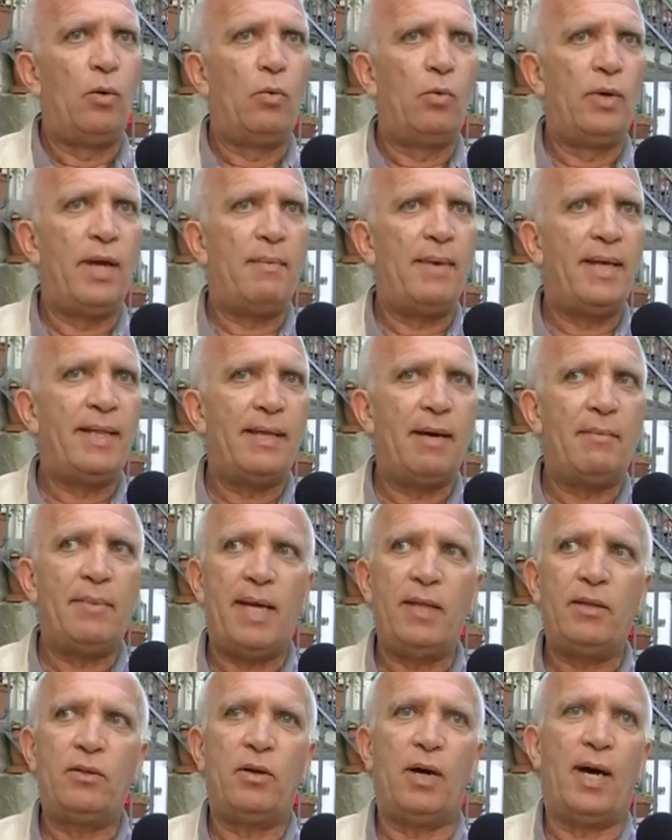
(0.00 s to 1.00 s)
un
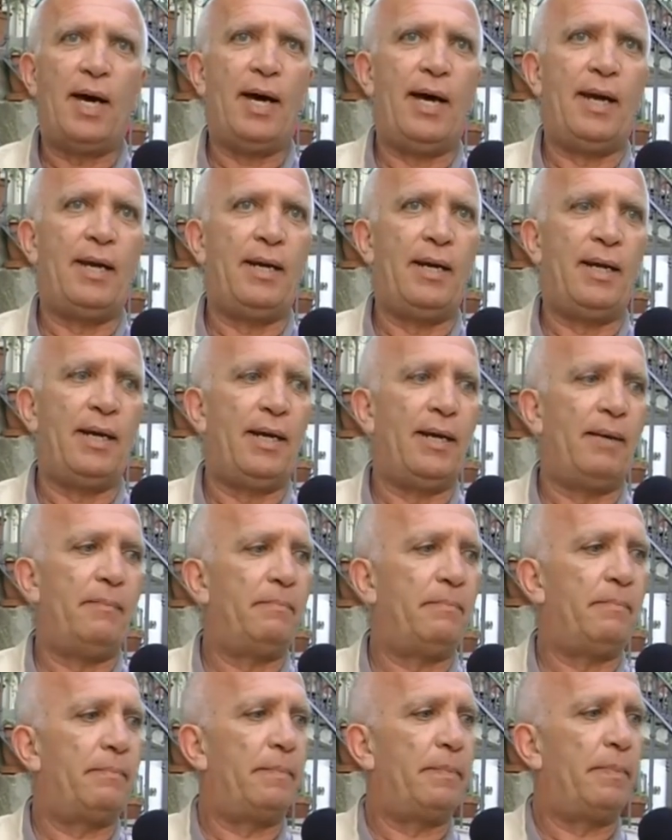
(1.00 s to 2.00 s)
emendamento al,
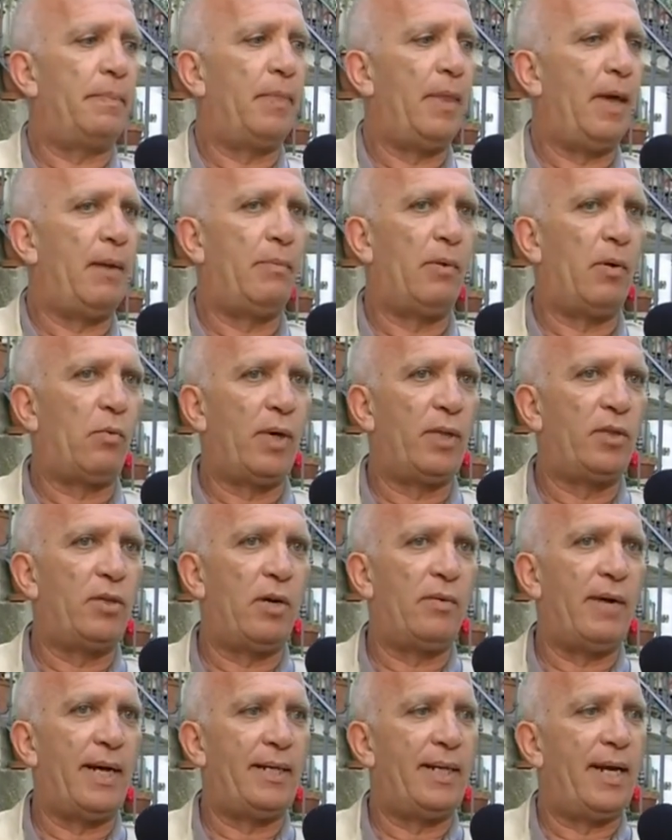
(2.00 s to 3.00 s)
um, a
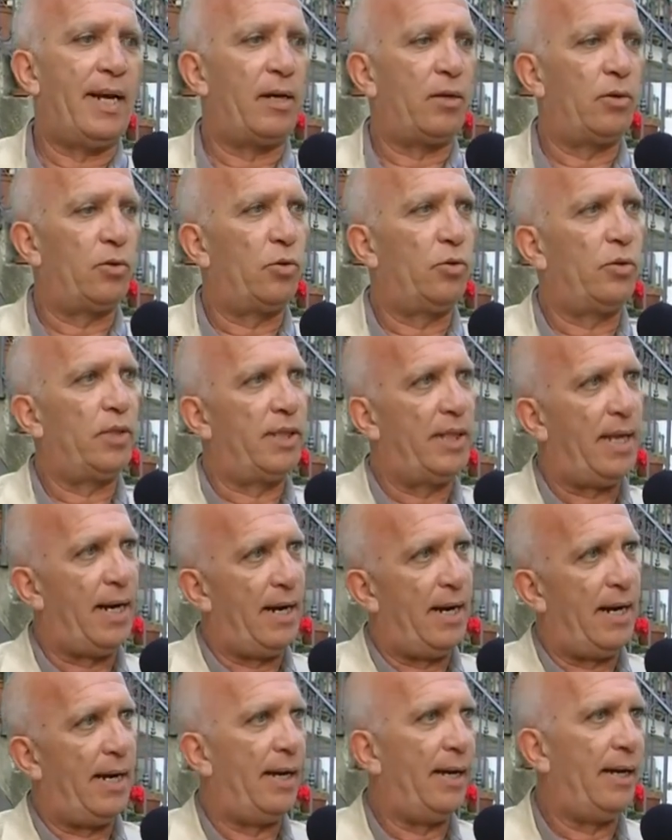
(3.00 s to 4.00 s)
quanto riguarda la rotonda
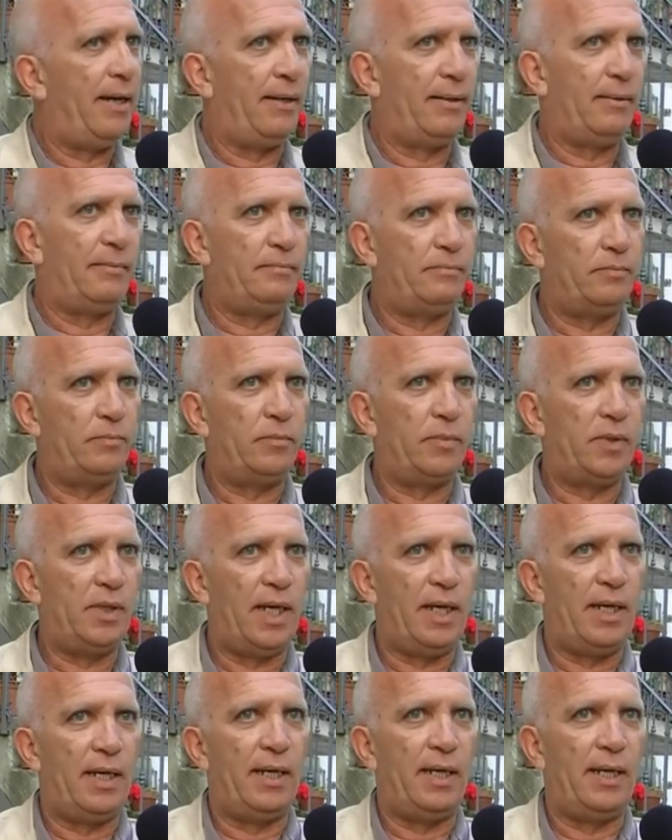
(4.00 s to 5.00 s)
della,
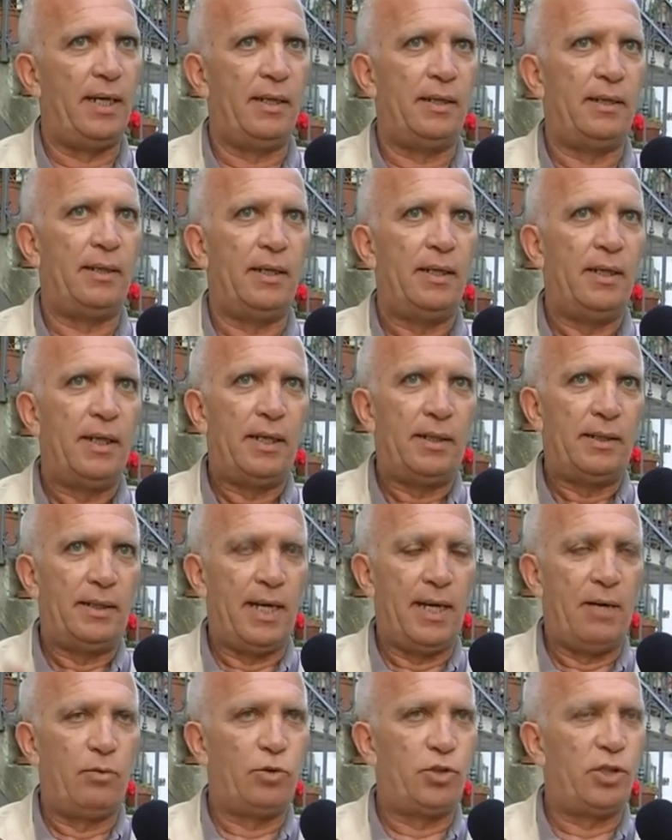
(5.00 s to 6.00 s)
del, um,
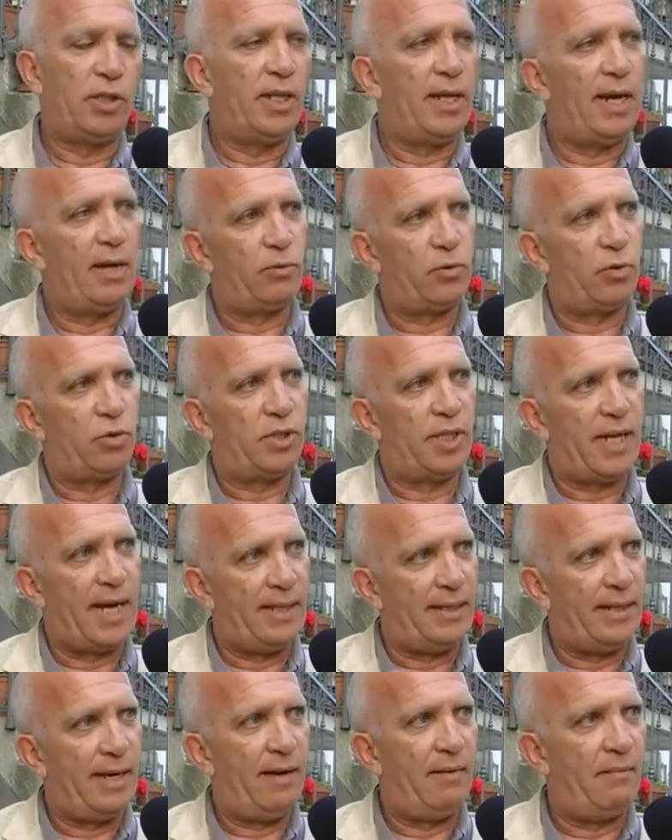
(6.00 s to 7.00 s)
dell'uscita
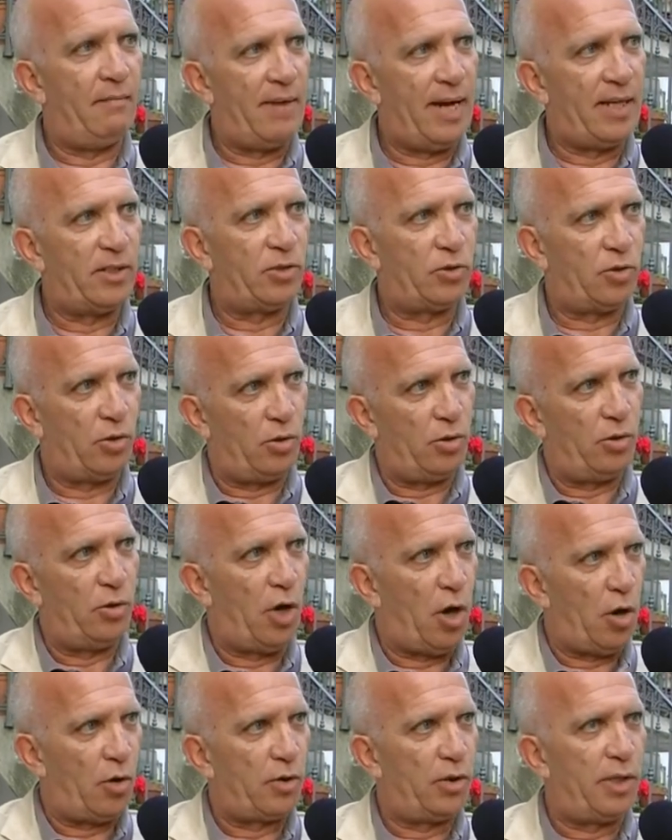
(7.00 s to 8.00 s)
dell'autostrada Vasto
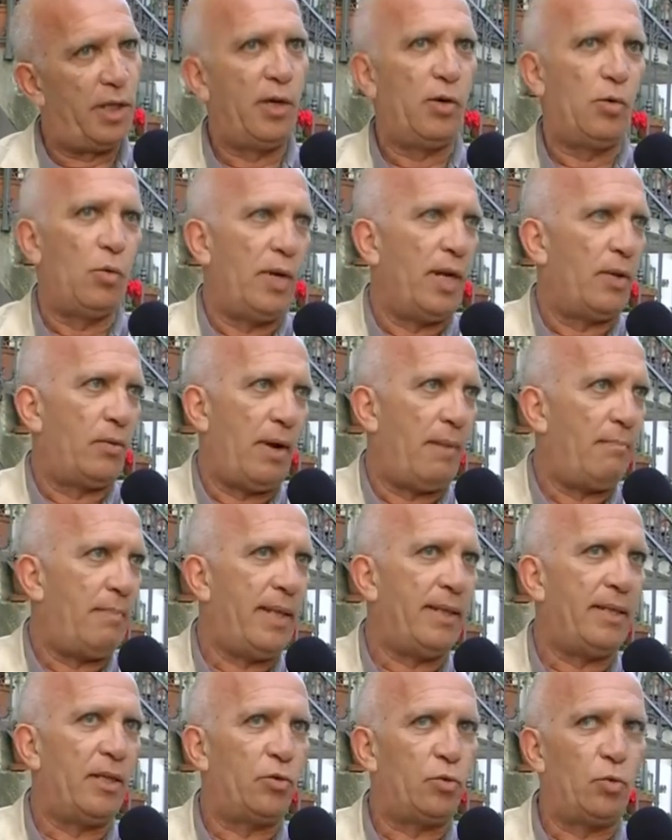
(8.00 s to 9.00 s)
Nord, in cui
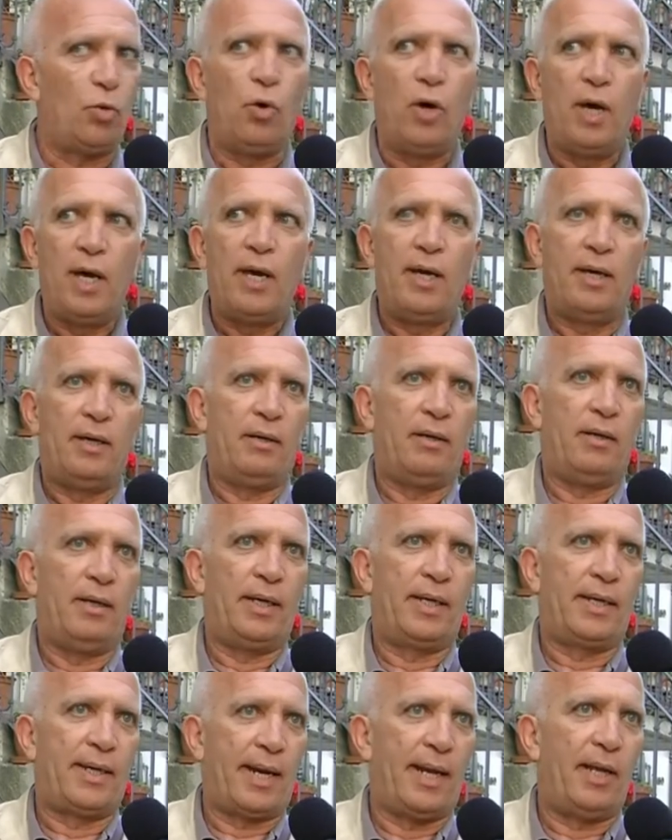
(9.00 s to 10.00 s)
naturalmente tu
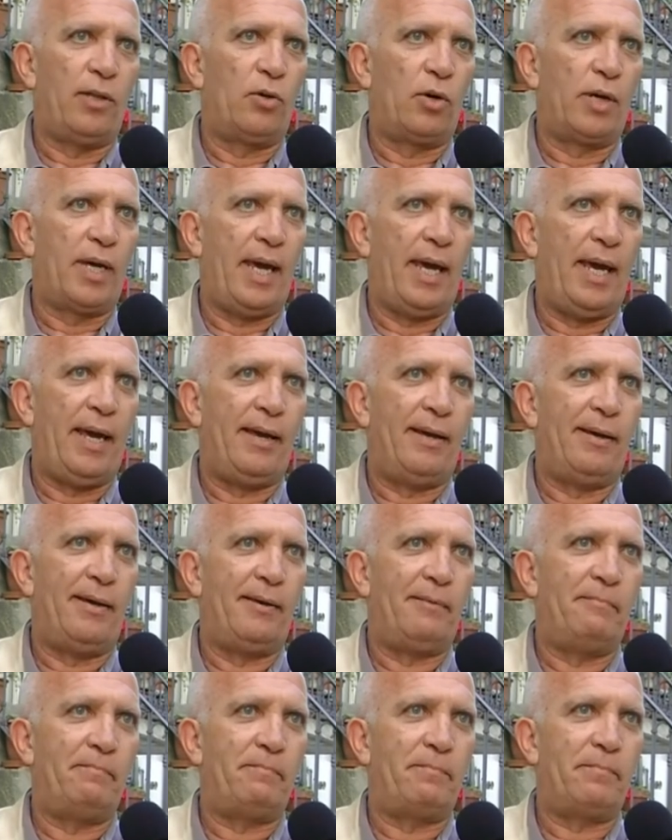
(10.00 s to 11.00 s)
eh, credo che
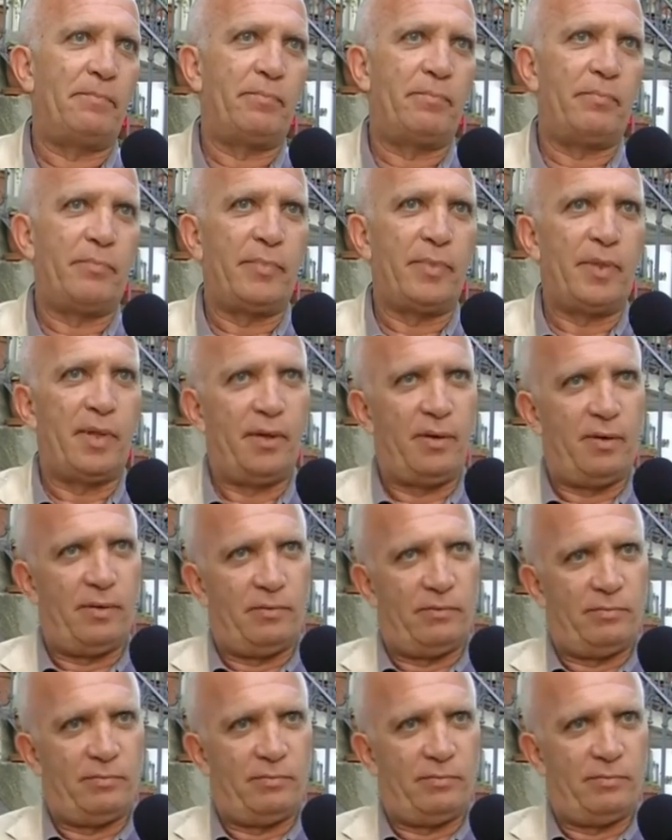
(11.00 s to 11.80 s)
ehm,